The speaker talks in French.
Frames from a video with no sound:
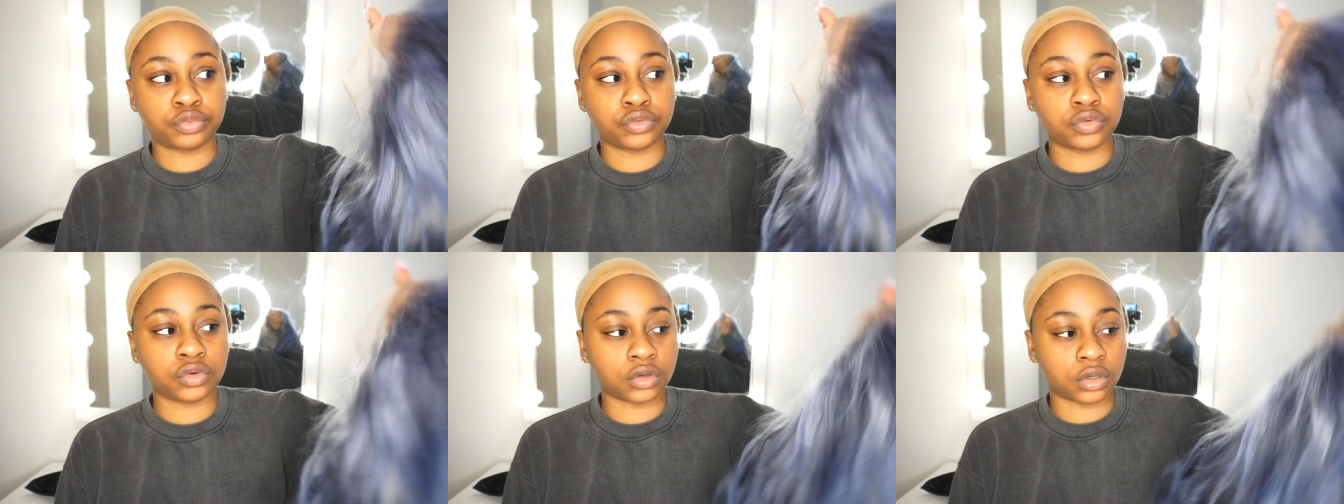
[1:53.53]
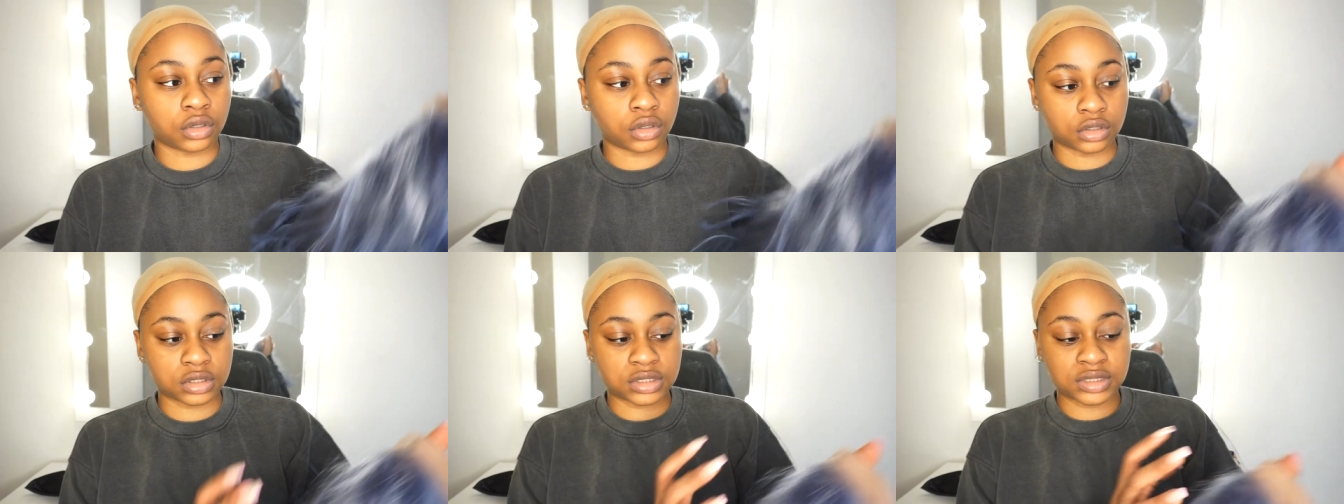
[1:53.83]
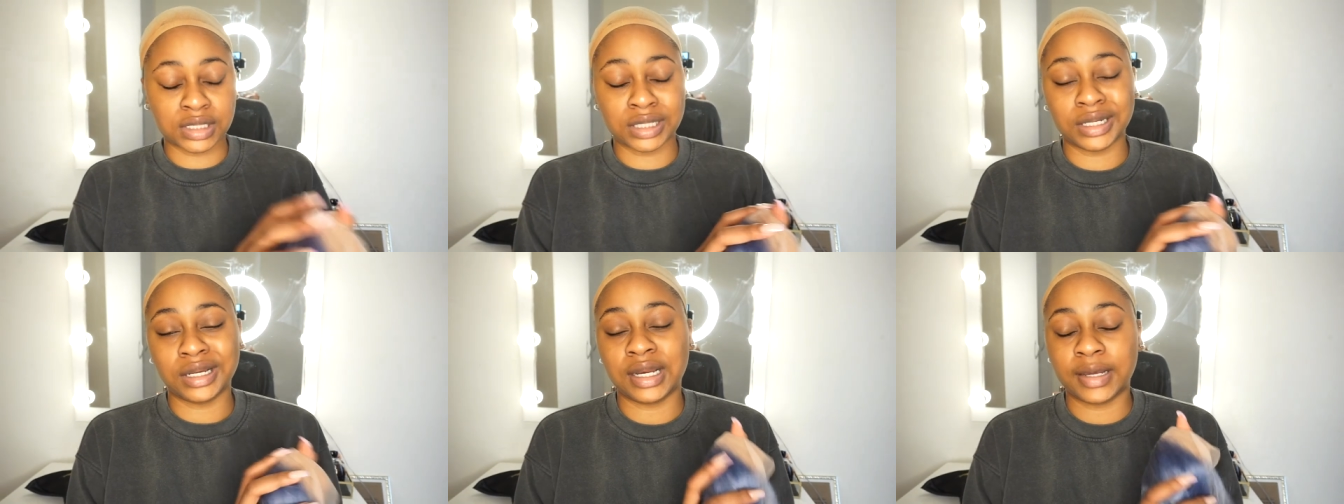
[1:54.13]
pour euh,
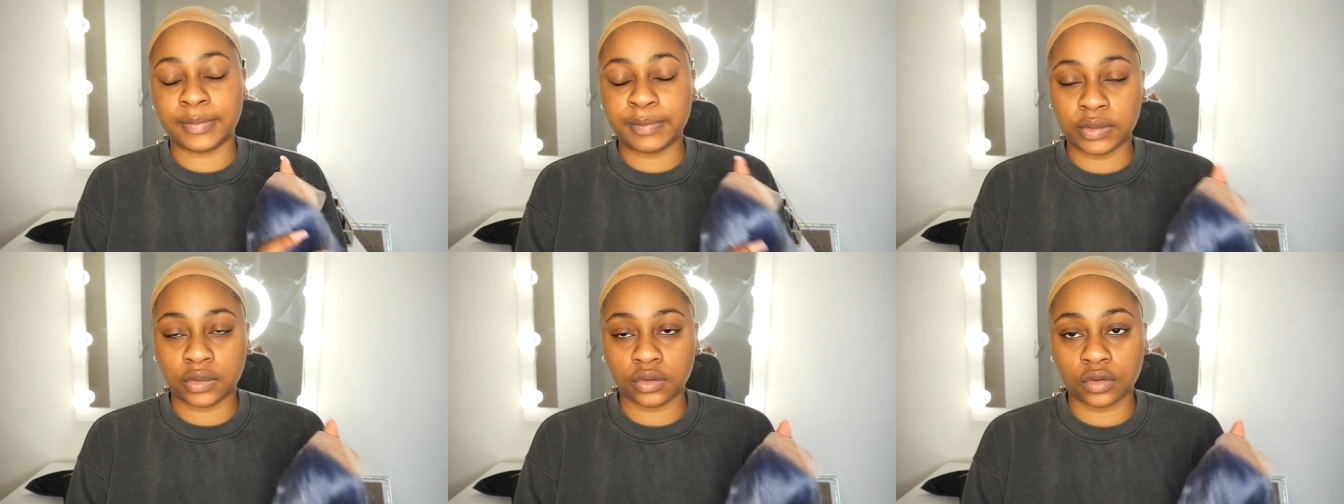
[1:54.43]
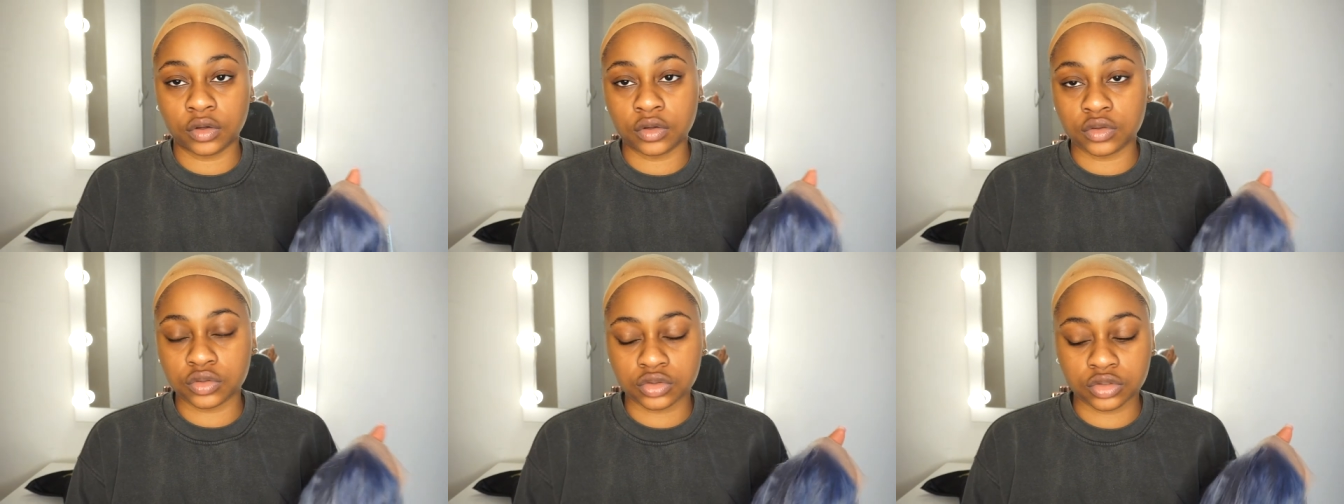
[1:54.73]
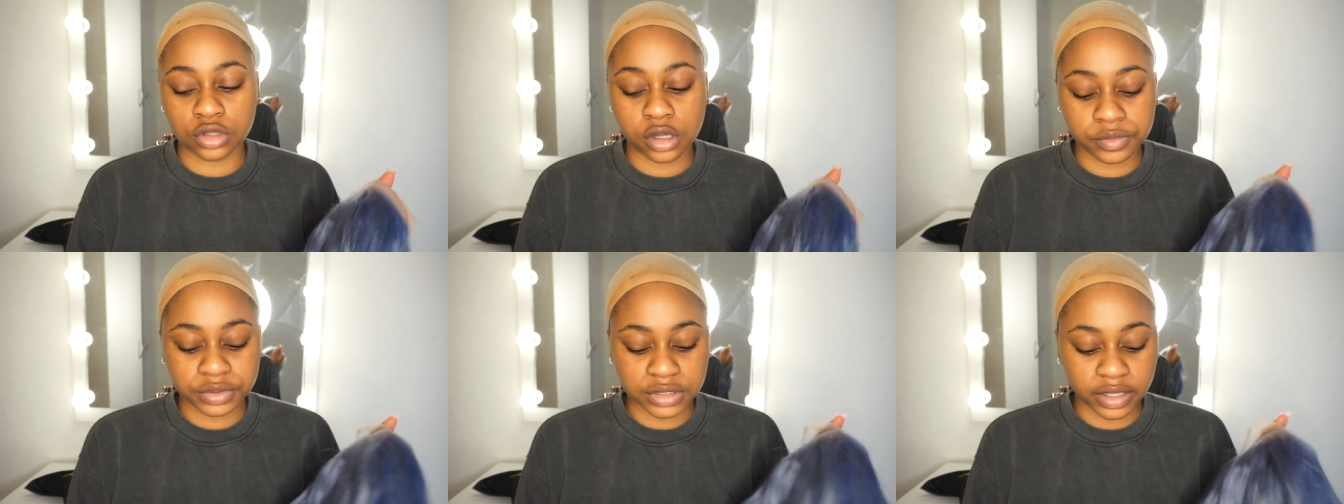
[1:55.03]
styler la perruque ensemble.